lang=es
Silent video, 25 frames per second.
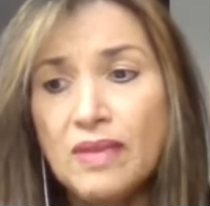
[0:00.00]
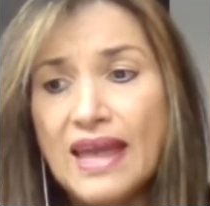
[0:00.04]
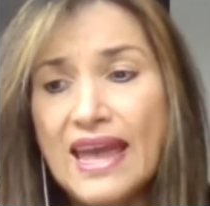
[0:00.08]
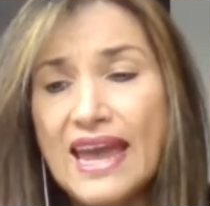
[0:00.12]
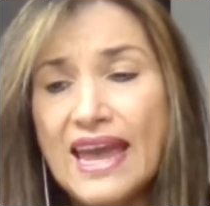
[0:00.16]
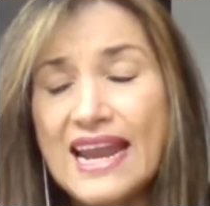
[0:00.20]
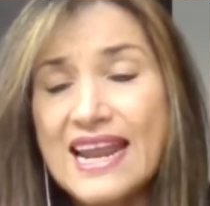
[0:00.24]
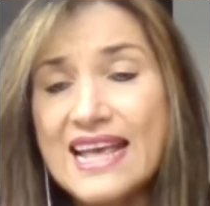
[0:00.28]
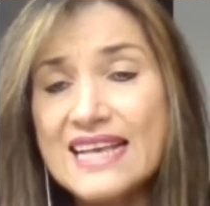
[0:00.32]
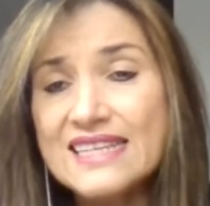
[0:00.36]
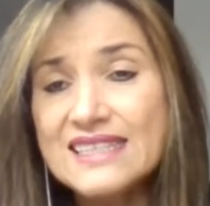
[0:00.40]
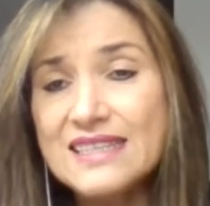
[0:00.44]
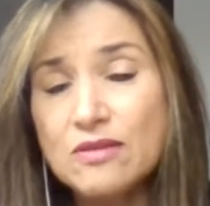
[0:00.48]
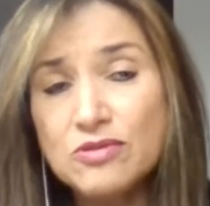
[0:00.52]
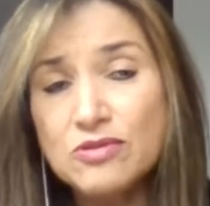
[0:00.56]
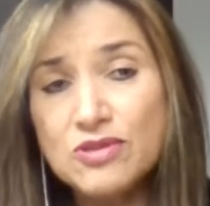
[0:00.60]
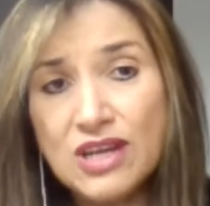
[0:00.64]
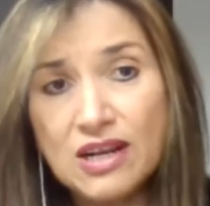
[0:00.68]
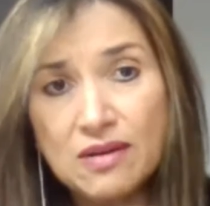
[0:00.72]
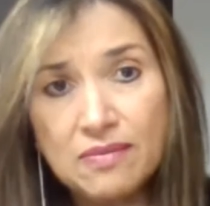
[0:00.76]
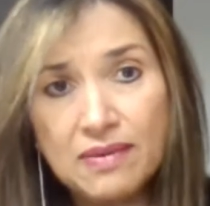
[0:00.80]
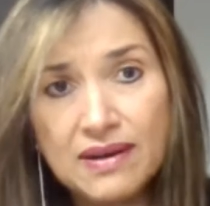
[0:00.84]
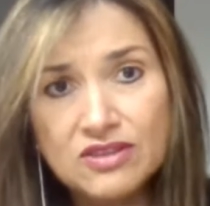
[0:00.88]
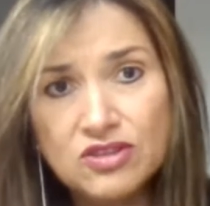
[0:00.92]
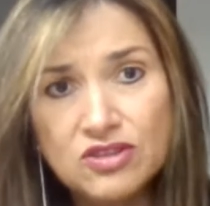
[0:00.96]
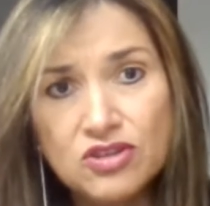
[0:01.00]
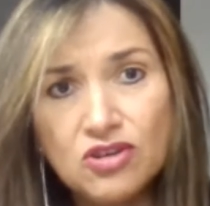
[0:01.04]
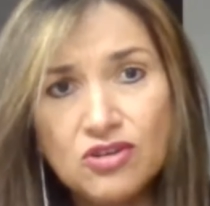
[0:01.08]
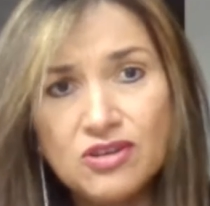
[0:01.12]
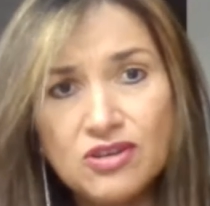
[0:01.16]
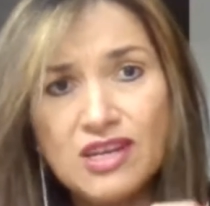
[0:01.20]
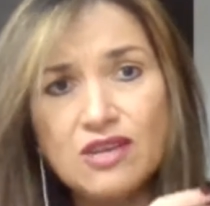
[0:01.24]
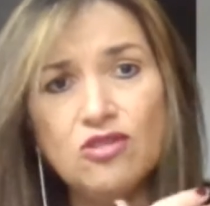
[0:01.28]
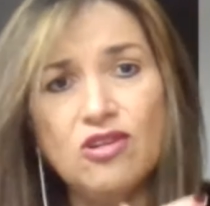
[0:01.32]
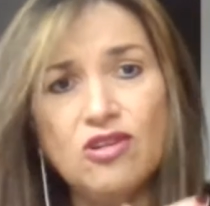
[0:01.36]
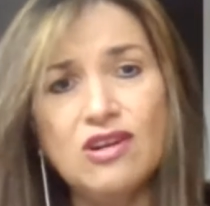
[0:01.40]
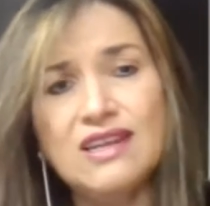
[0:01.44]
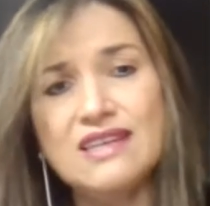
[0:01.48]
En esa observación,
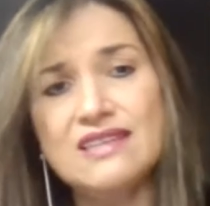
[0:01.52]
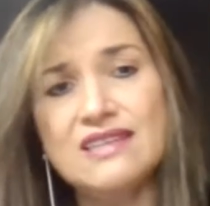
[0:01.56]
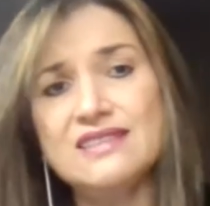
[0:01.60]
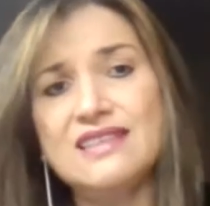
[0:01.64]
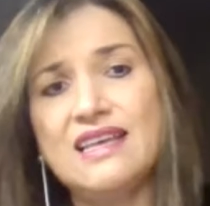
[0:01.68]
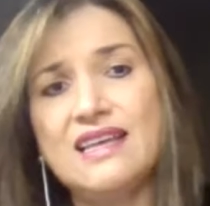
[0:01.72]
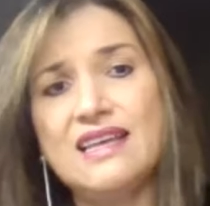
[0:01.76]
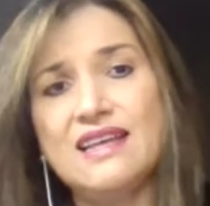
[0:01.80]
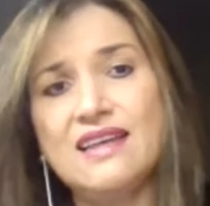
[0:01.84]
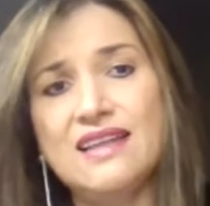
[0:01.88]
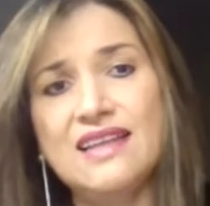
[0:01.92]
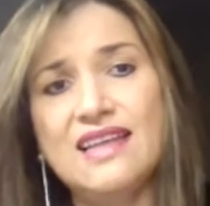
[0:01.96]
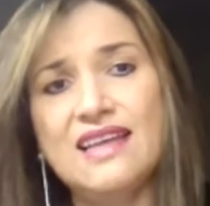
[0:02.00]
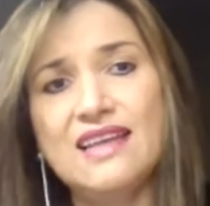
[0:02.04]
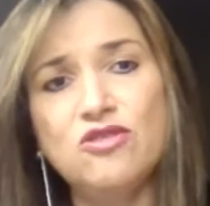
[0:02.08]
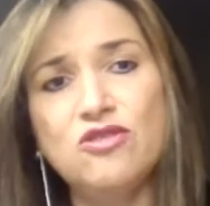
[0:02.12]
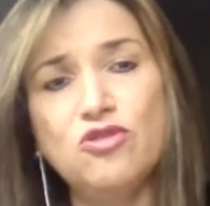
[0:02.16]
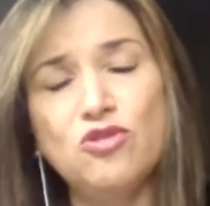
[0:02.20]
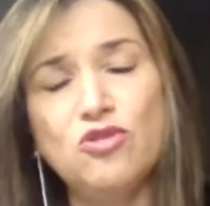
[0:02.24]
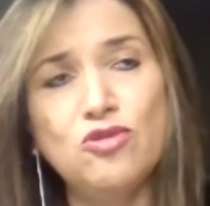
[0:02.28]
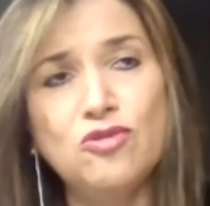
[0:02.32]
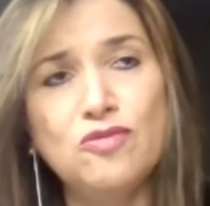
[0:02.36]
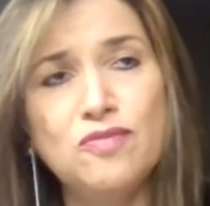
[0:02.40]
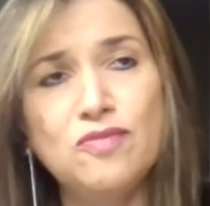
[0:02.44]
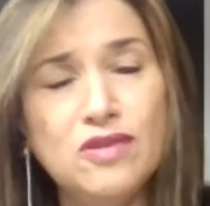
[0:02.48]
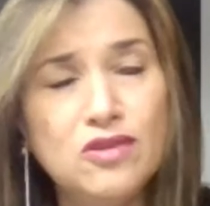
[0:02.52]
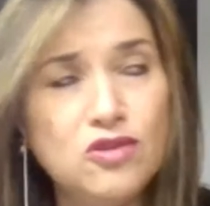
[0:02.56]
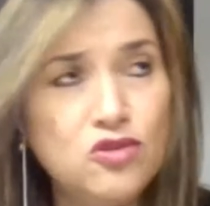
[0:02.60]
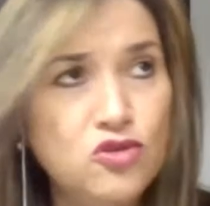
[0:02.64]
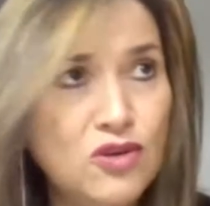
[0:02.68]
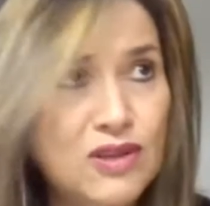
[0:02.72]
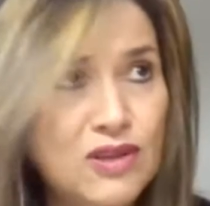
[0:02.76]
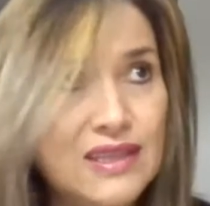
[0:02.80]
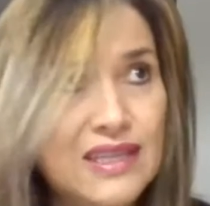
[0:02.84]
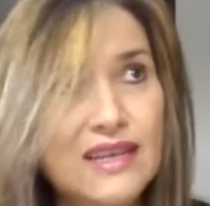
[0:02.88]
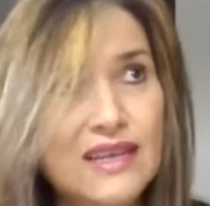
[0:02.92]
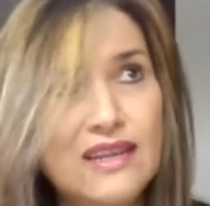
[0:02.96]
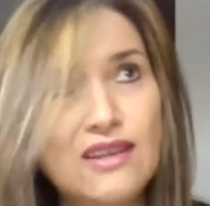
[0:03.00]
Nicolás, que, yo, yo
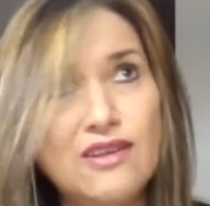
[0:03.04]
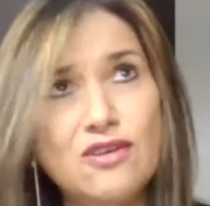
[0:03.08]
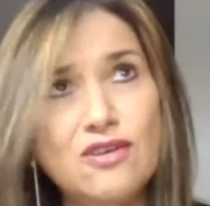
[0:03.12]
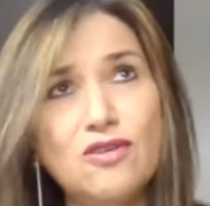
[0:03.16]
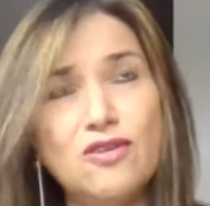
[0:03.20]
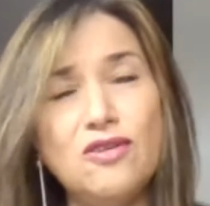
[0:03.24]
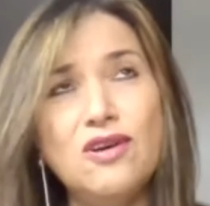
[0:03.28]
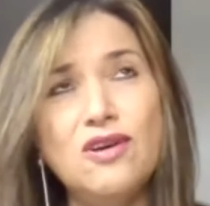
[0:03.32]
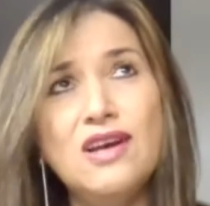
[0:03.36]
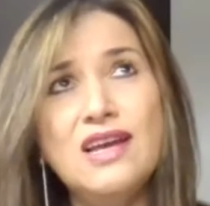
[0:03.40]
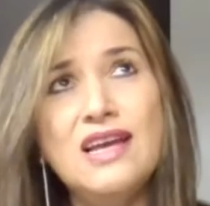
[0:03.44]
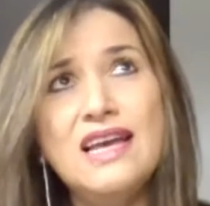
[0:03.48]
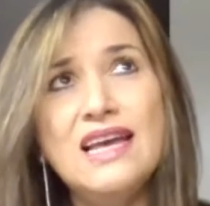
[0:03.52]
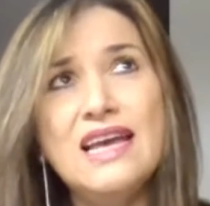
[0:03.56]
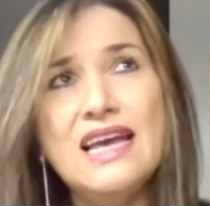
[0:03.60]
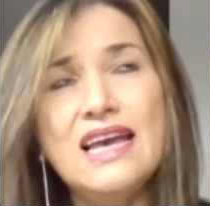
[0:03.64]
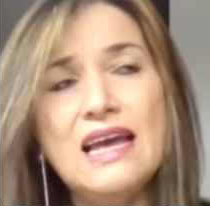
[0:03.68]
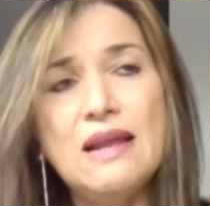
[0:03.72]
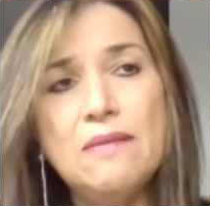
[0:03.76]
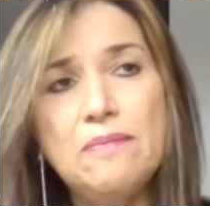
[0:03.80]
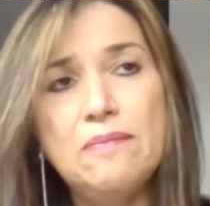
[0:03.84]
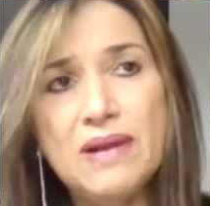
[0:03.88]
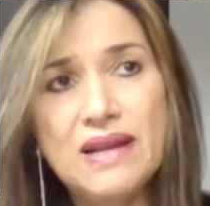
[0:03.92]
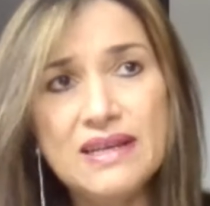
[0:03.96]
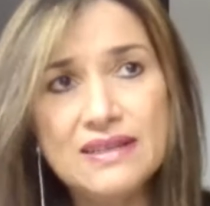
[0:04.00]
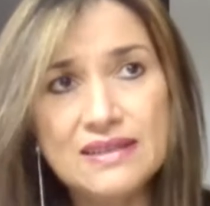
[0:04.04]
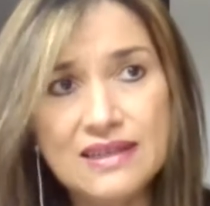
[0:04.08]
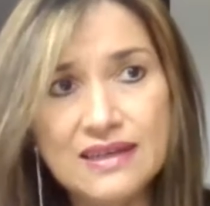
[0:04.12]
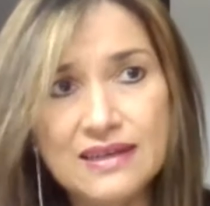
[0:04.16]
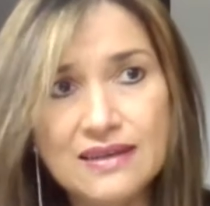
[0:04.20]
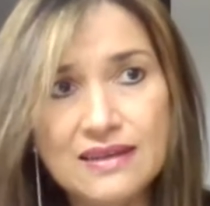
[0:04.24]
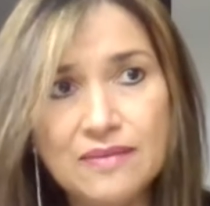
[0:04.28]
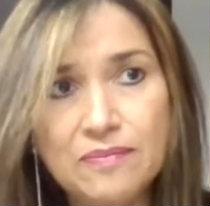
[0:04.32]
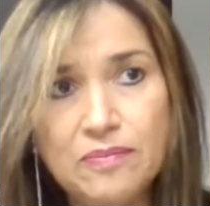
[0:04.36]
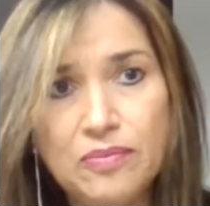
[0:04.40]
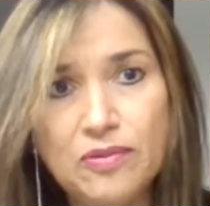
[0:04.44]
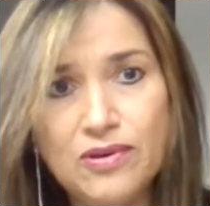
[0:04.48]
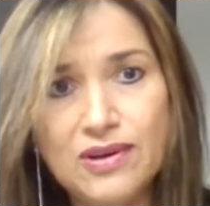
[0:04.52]
he tenido el placer
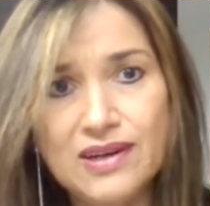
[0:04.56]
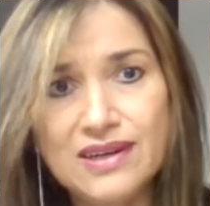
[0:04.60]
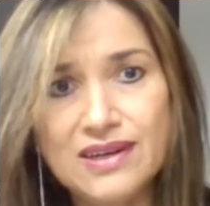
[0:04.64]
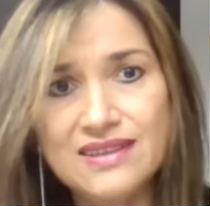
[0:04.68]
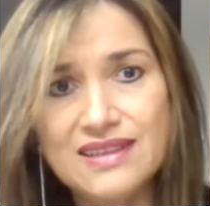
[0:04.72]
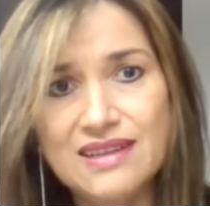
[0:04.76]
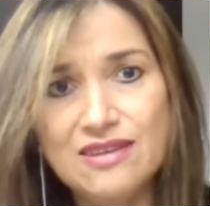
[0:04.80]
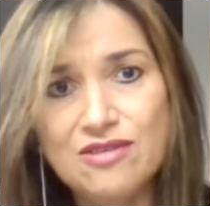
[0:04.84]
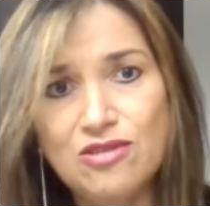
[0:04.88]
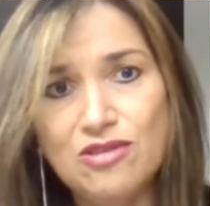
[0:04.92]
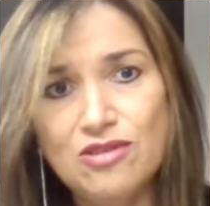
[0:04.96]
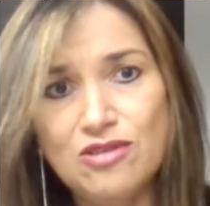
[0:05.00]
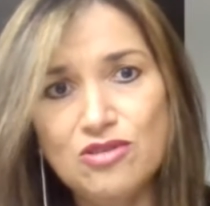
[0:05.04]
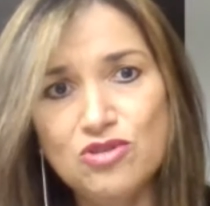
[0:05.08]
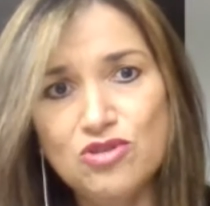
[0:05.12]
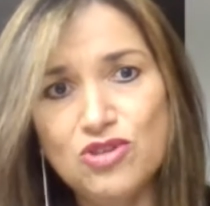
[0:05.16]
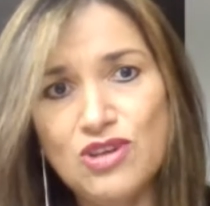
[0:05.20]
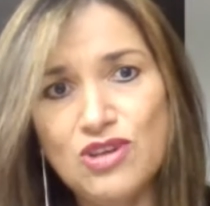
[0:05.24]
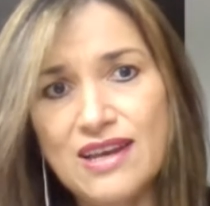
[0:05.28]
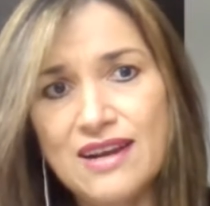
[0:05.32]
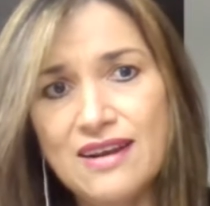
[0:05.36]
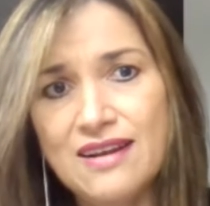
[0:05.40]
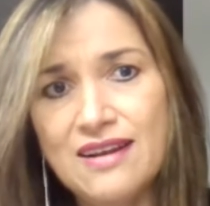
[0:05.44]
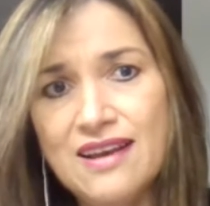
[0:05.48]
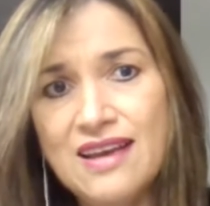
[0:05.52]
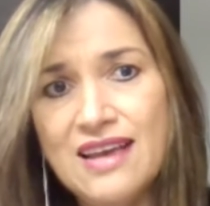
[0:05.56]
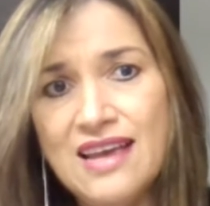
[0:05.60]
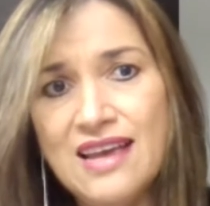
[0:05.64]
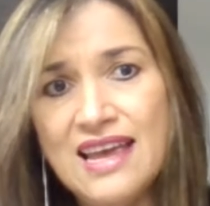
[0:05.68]
de poderte conocer,